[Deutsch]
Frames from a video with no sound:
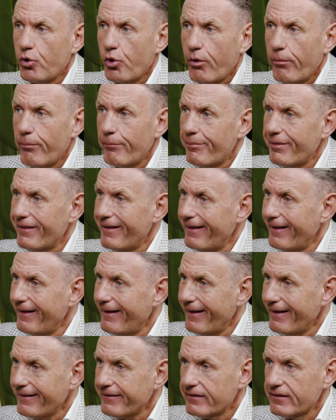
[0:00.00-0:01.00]

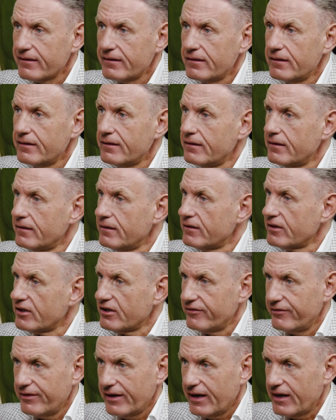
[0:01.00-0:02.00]
komplett
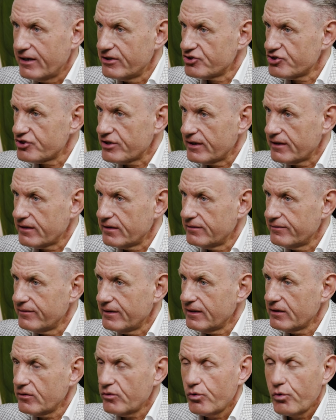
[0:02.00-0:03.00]
Quereinsteiger
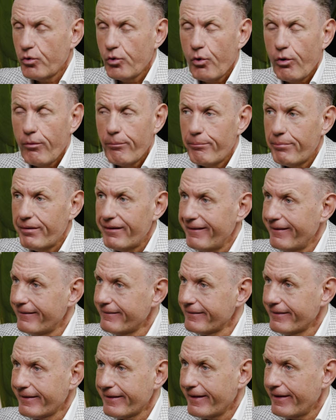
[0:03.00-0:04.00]
war, komplett
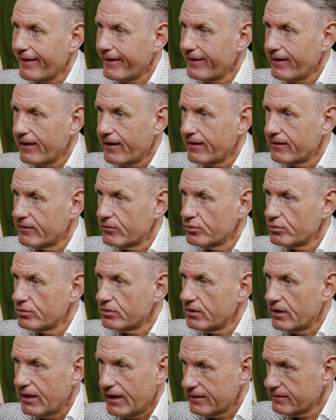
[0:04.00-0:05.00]
keine Ahnung
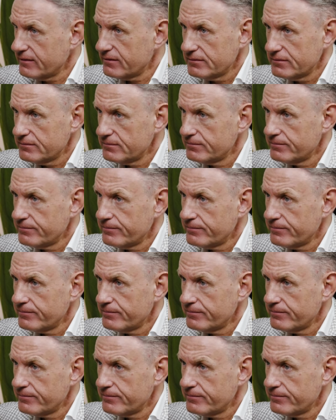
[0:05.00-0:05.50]
hatte